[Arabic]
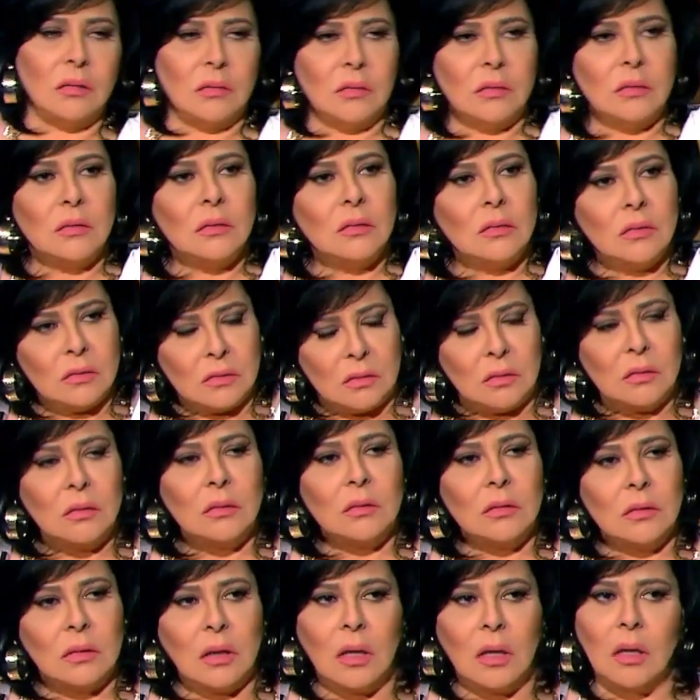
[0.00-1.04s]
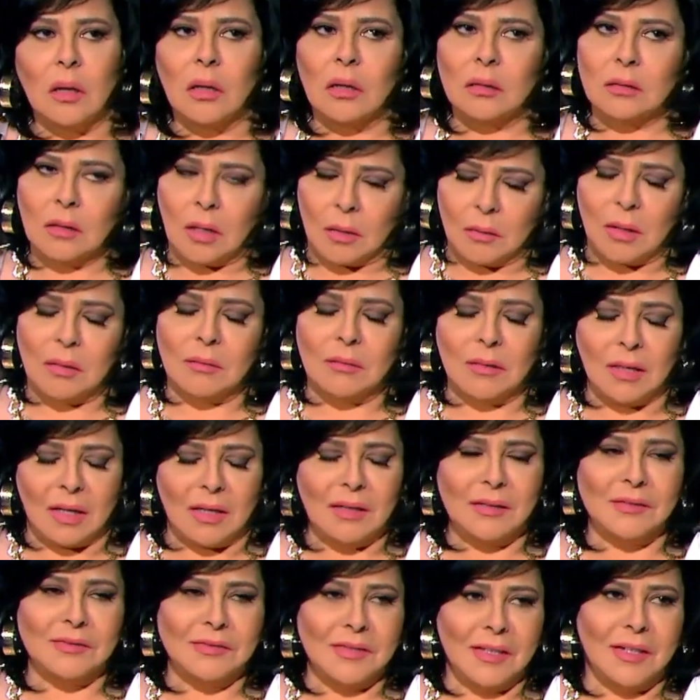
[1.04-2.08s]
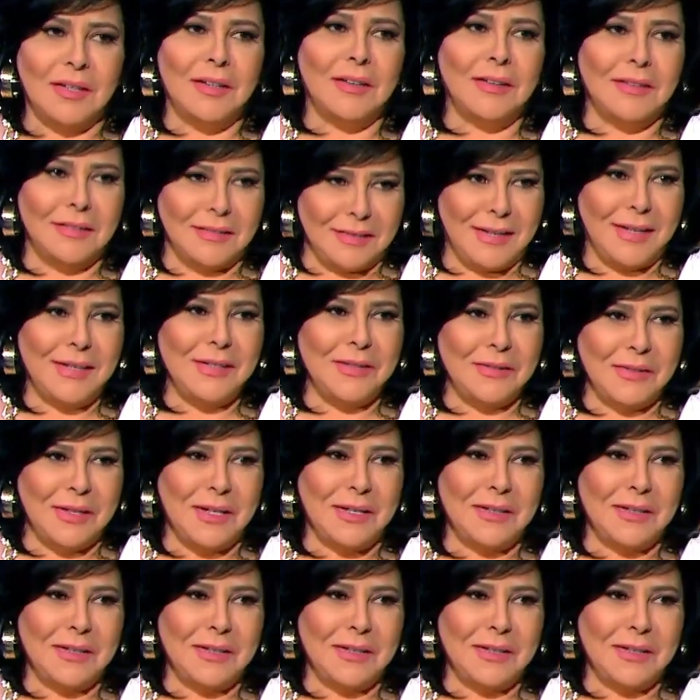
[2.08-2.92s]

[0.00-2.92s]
ما عمرو ده من اولادي آه طبعا آه من اولادي آه ايوه, أيوة.